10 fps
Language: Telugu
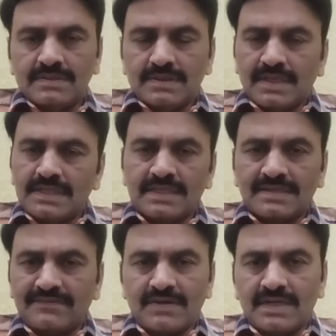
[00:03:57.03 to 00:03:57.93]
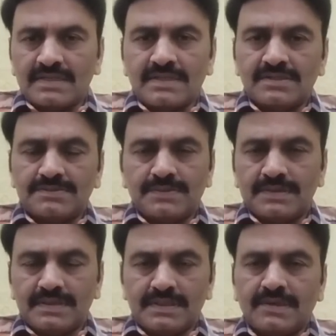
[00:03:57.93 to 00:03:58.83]
అదంతా ఫ్రాడ్ అని తెలిసిపోయింది
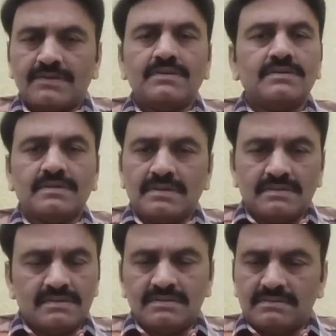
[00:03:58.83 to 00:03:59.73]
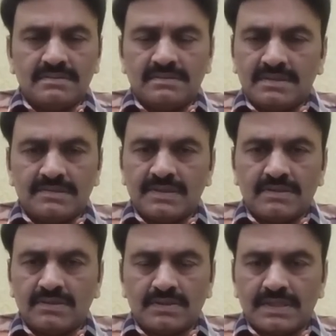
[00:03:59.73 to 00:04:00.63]
ఎవరు నిజమైన
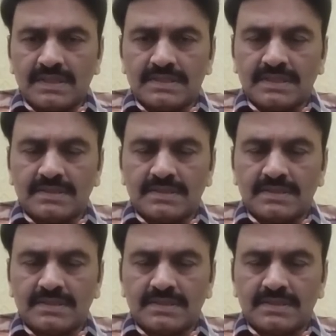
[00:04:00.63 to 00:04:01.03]
వాళ్ళు దొరికేస్తారు